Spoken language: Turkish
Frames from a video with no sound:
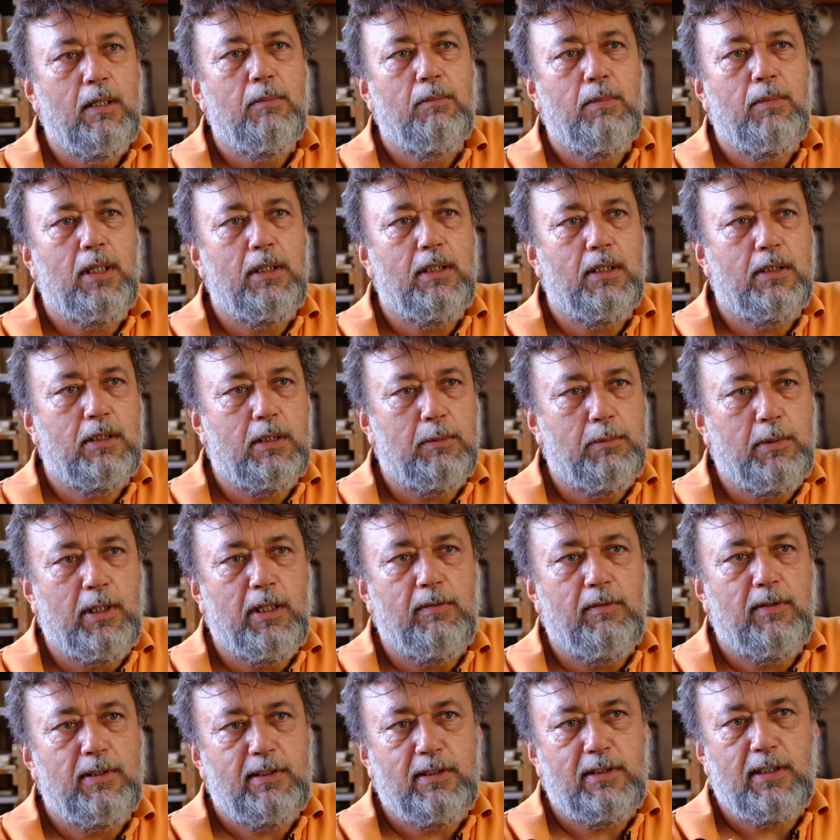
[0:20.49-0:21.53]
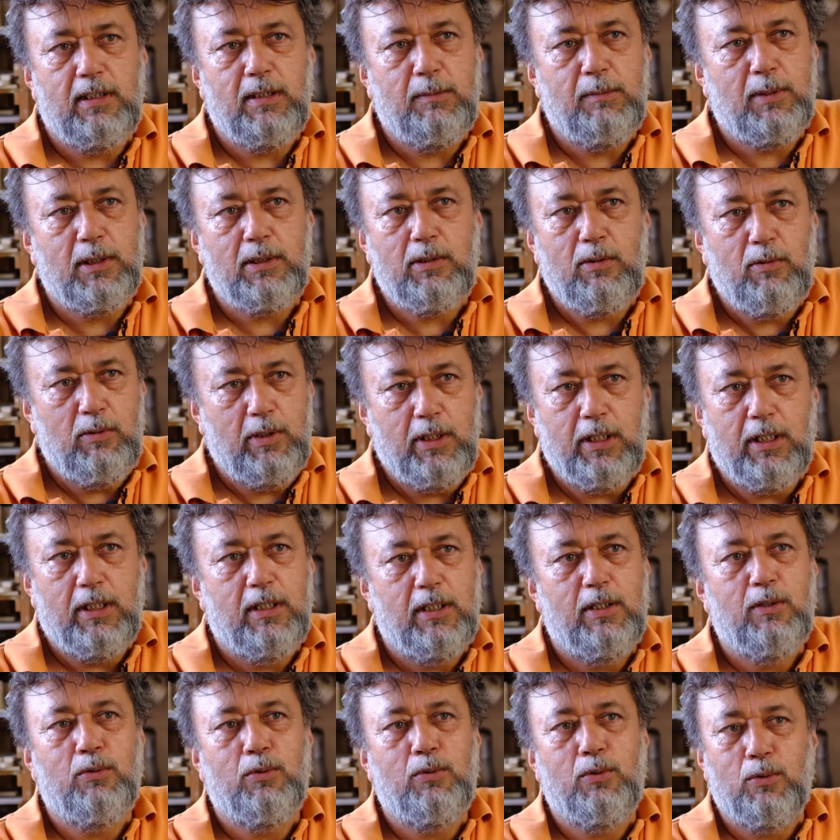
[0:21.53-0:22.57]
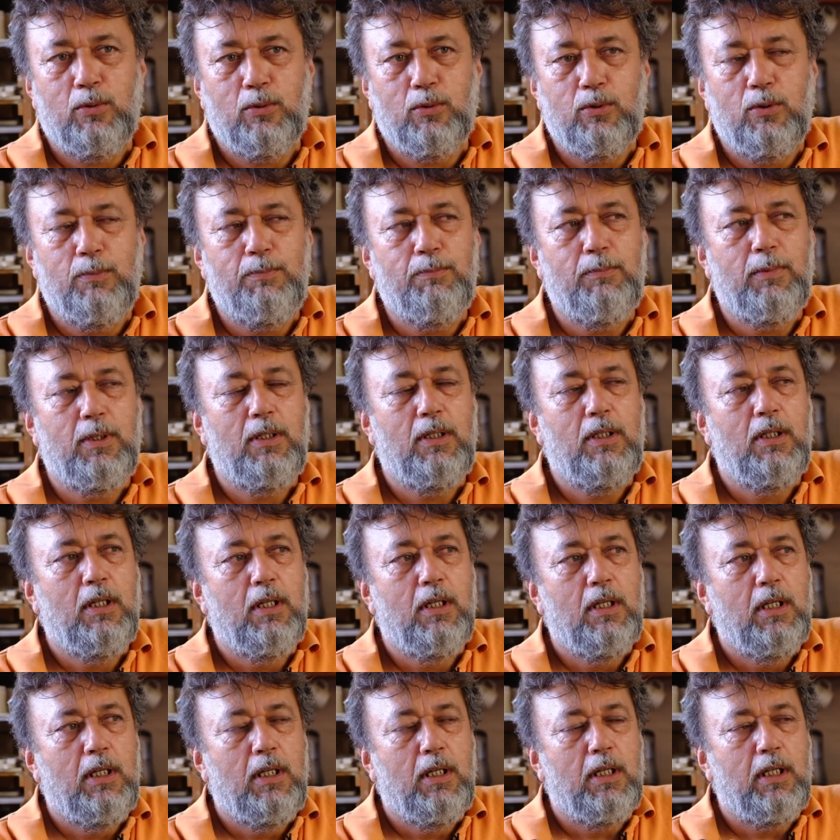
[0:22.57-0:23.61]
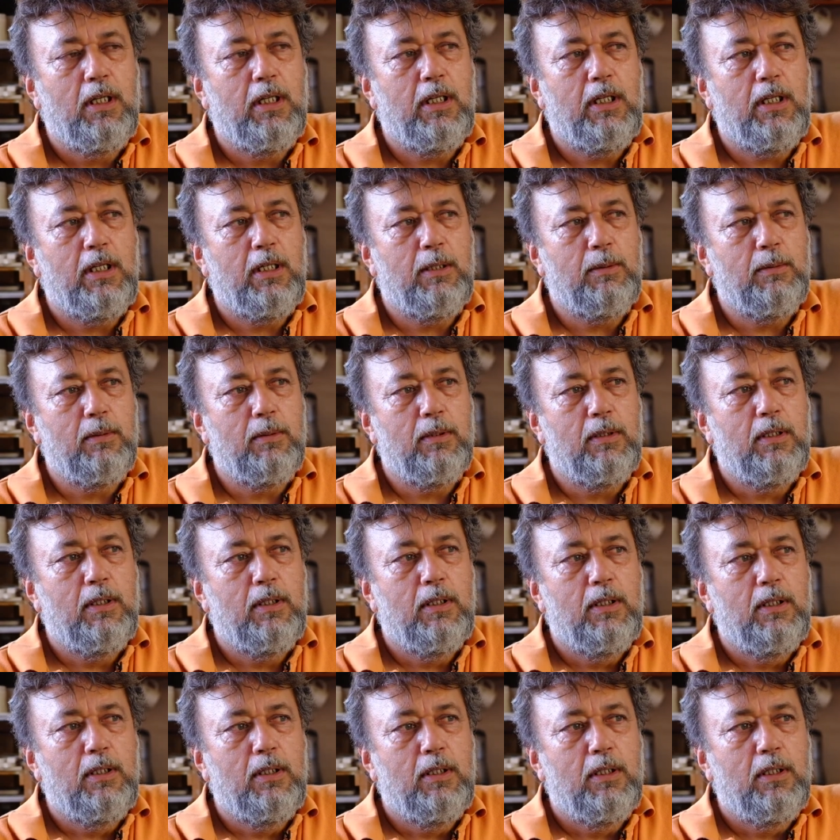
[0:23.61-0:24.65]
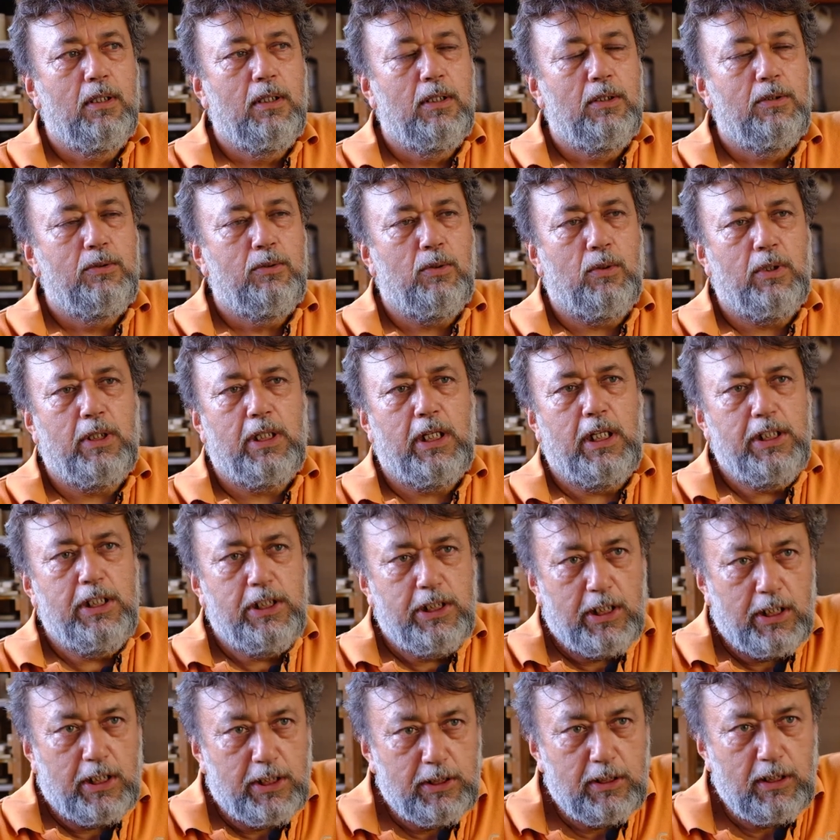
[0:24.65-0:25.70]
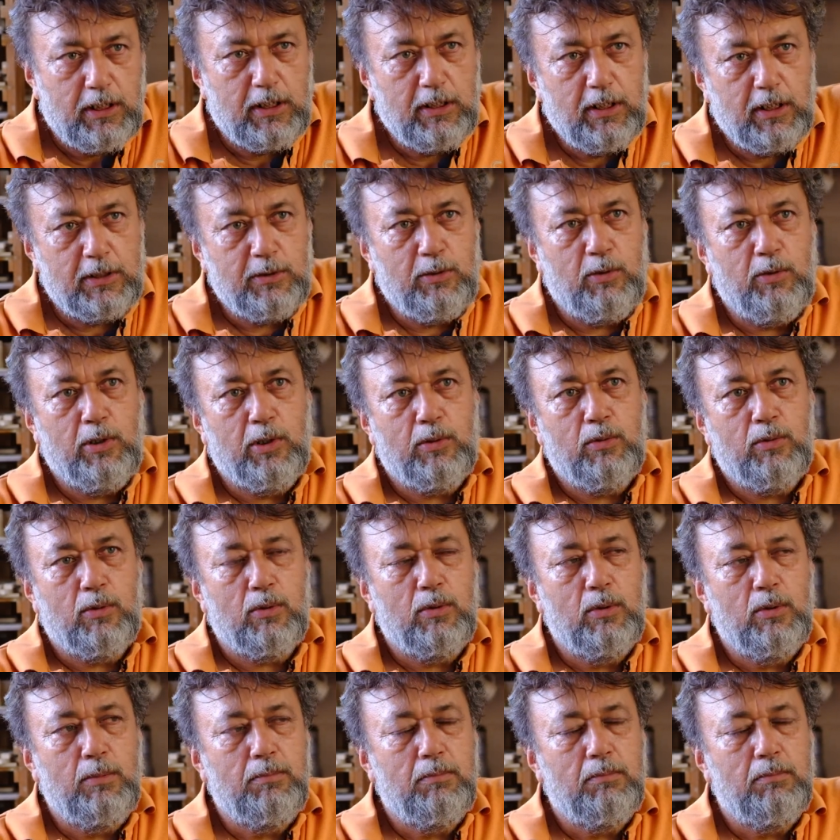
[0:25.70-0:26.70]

Ben de tabii heveslendim, atölye kurdum. Ee, çok genç yaşlarda atölye kurdum.